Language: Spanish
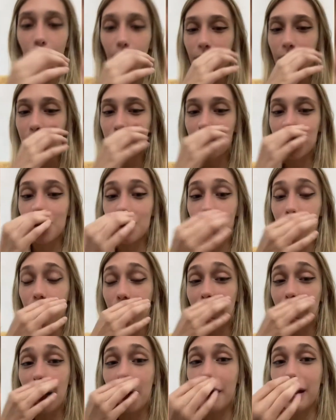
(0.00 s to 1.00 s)
¿Cuál es tu mayor
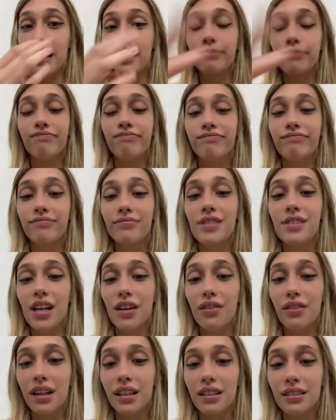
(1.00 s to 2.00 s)
sueño en la vida?
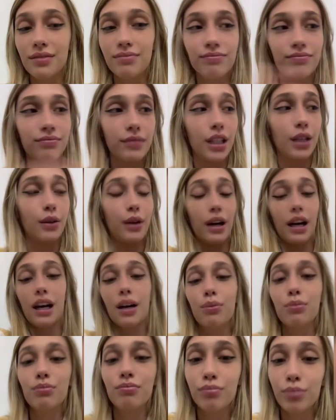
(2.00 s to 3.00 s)
Ser feliz y
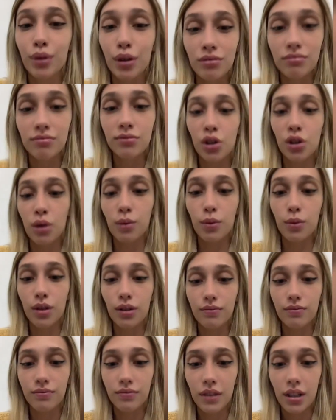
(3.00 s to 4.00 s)
viajar por todo el
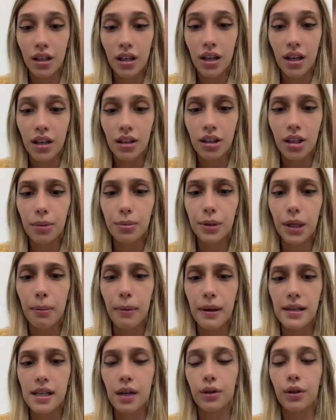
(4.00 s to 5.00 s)
mundo. Top
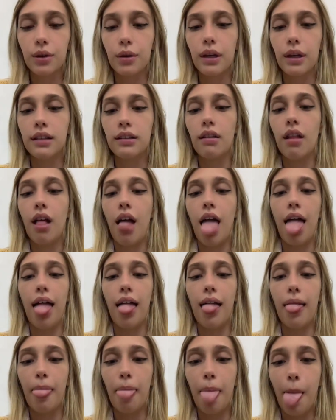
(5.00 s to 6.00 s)
3 países que te, gustaría, eh,